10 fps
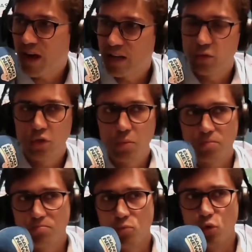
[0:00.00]
falo e
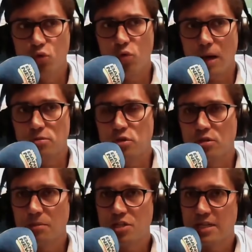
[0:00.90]
não mudo
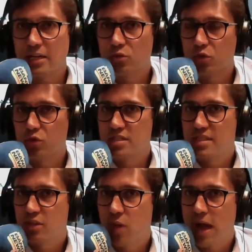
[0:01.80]
absolutamente nada. O que eu tô
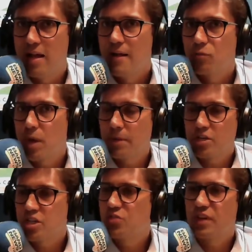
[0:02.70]
dizendo é, não é pra
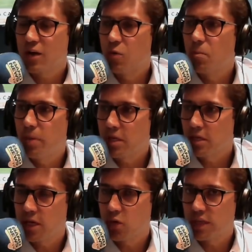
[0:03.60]
gente ficar com
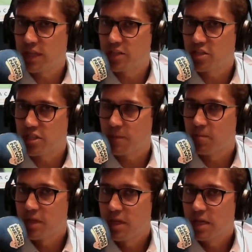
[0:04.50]
peninha, coitadinha.
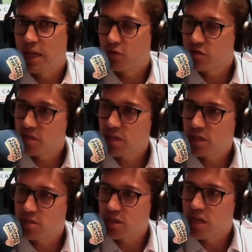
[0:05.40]
É o
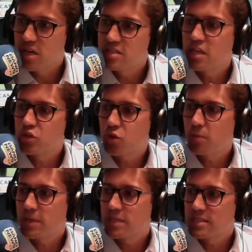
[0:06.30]
seguinte, se eles
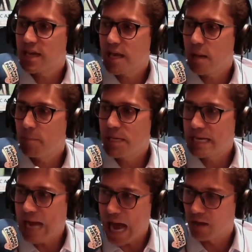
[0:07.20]
começarem a
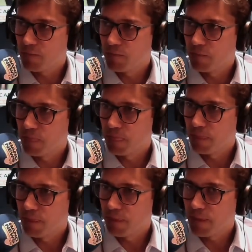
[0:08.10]
brigar
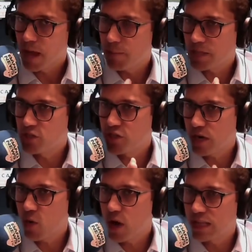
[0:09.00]
a partir de
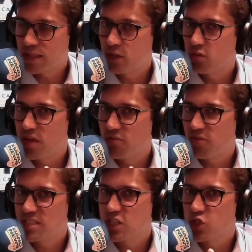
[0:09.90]
agora, tendo
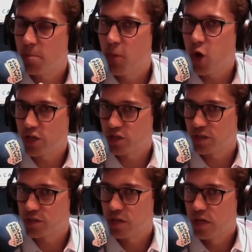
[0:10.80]
defesas
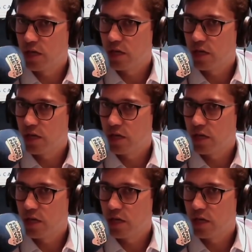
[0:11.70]
opostas,